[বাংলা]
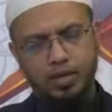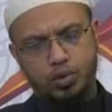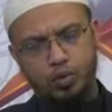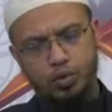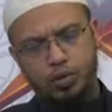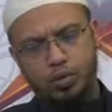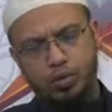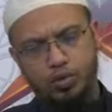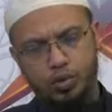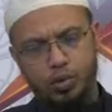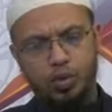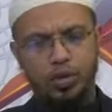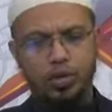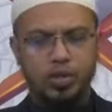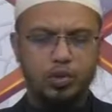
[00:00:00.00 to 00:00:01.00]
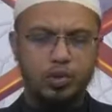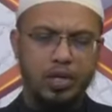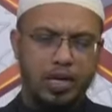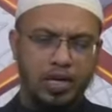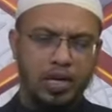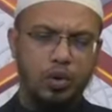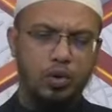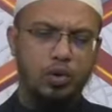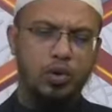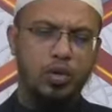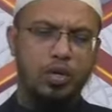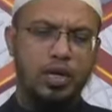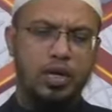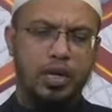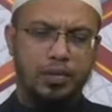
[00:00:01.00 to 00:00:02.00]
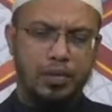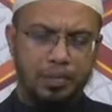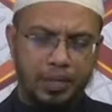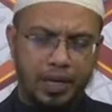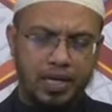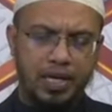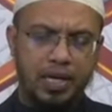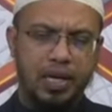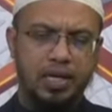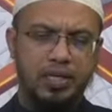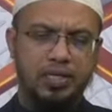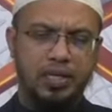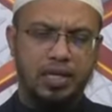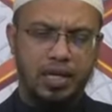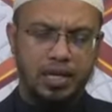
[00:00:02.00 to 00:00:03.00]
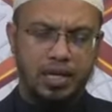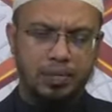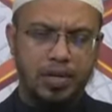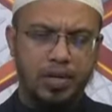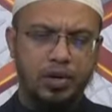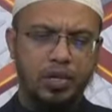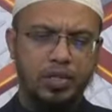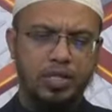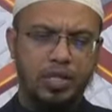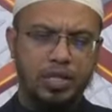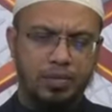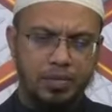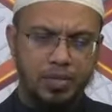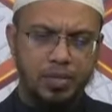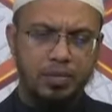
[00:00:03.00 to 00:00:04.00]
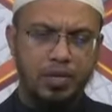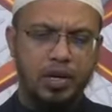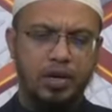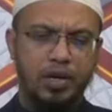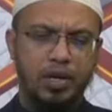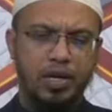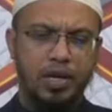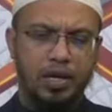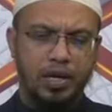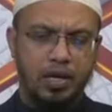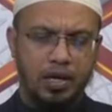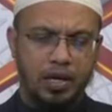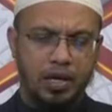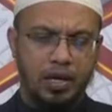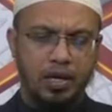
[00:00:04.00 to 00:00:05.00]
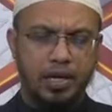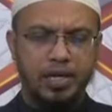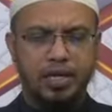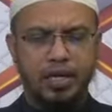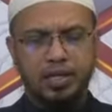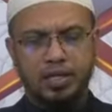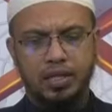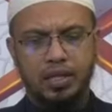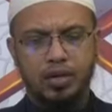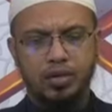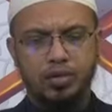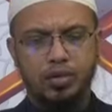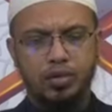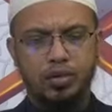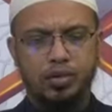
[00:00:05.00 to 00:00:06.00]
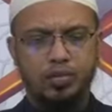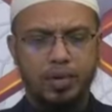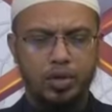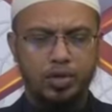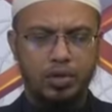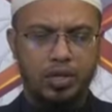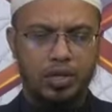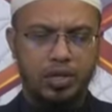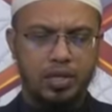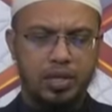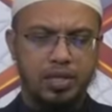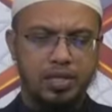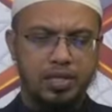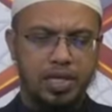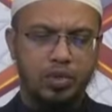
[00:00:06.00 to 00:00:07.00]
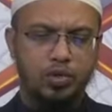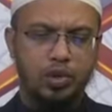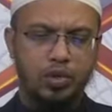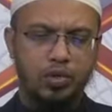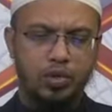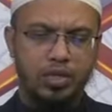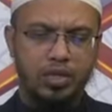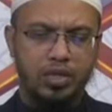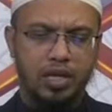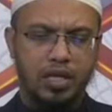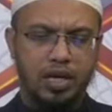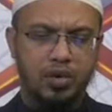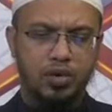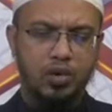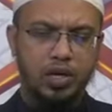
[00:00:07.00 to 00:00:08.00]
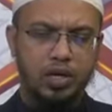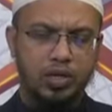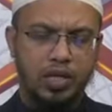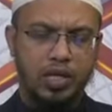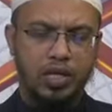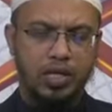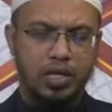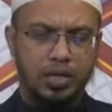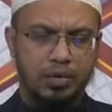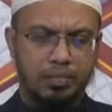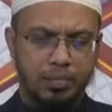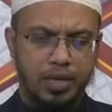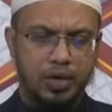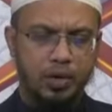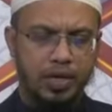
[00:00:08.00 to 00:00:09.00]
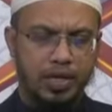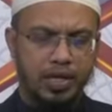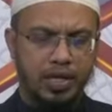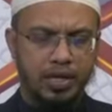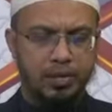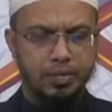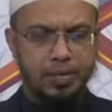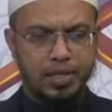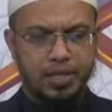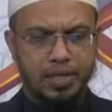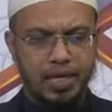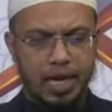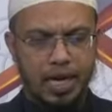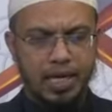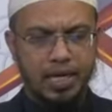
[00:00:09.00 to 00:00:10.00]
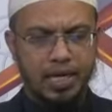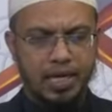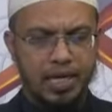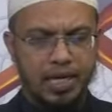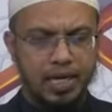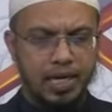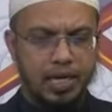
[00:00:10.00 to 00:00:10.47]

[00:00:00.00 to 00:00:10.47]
কিছু তরল কিছুর আঠালো এবং পানি কালার যে ইয়েটা বের হয় সেটাকে মুজি বলা হয় এটা সাধারণত মানুষের সেক্সুয়াল কোনো চিন্তাধারা করলে সেক্ষেত্রে বের হয়ে থাকে বীর্যের আগে